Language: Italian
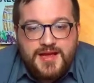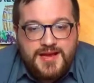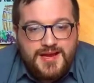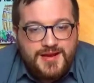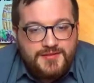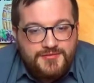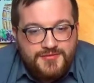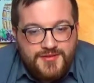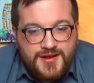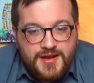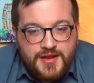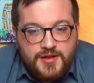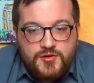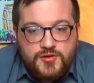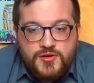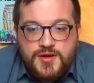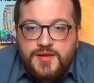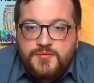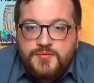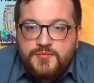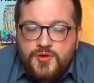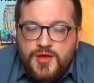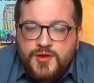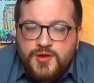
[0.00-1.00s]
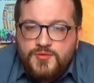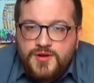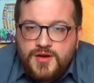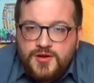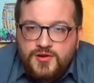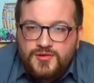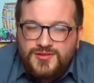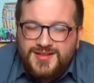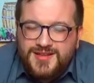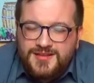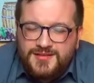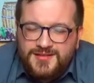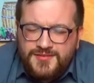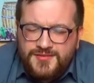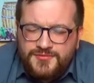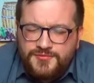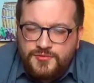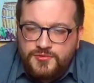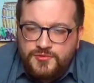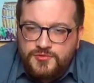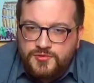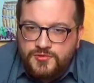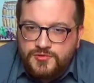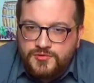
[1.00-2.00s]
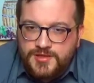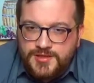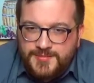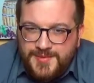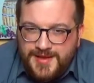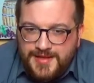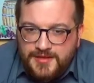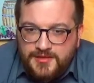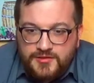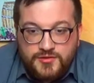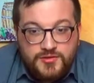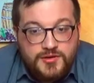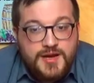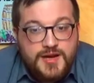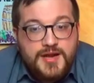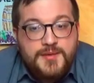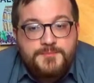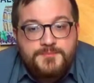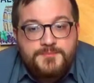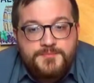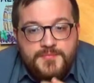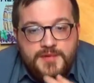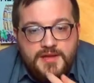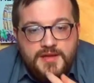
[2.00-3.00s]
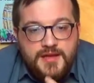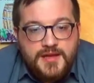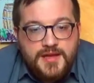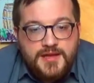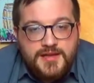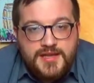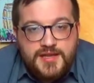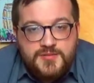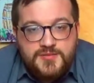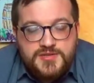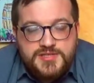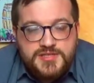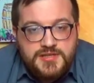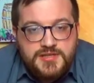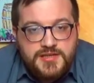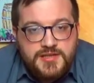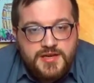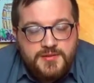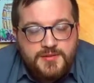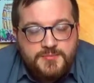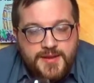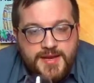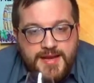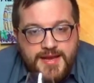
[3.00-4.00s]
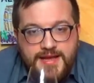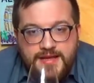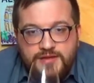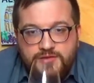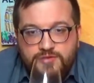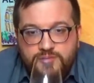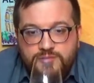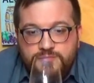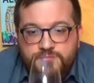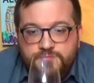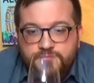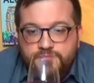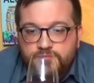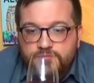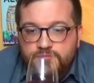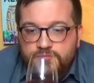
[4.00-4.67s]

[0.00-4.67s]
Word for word: alla fragola e una nota di fondo di mandorla. Andiamo a sentire al palato.